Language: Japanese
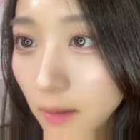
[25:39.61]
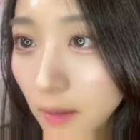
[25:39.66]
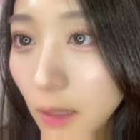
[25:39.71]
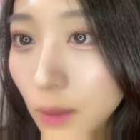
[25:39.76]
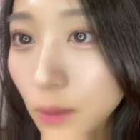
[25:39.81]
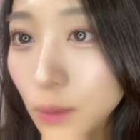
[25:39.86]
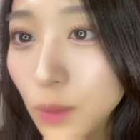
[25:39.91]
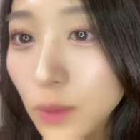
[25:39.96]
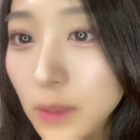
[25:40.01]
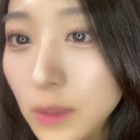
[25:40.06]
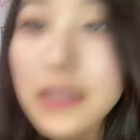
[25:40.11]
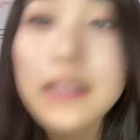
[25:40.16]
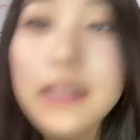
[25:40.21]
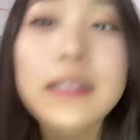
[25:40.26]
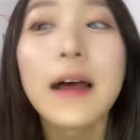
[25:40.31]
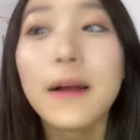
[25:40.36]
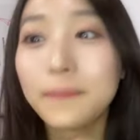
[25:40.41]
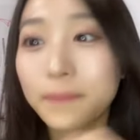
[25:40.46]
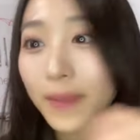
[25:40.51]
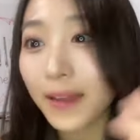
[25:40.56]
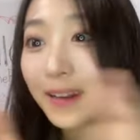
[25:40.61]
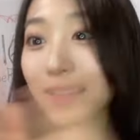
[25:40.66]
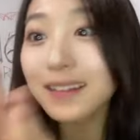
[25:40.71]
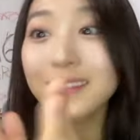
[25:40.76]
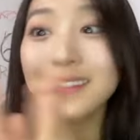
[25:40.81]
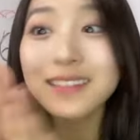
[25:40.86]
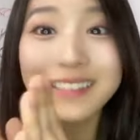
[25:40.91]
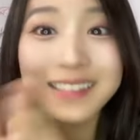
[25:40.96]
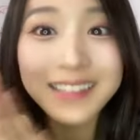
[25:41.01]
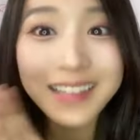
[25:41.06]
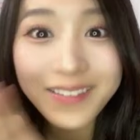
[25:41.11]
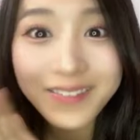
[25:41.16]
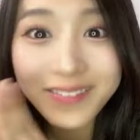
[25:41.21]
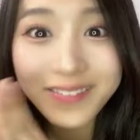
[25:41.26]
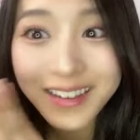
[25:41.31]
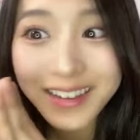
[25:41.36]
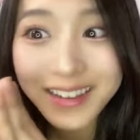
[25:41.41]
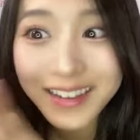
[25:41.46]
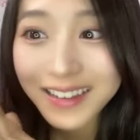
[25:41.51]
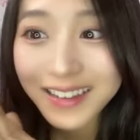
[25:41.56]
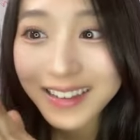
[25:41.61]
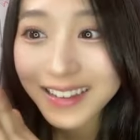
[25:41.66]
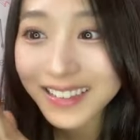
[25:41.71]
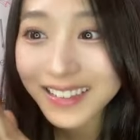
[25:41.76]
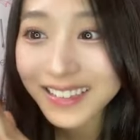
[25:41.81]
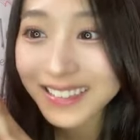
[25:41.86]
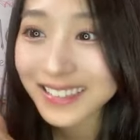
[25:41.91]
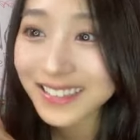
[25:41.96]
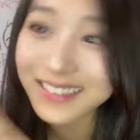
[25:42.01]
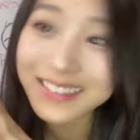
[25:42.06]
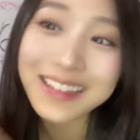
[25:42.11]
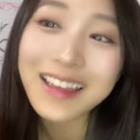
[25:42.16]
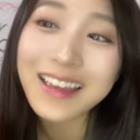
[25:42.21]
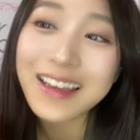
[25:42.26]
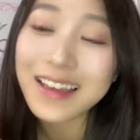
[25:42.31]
カントリーさんありがとうございます、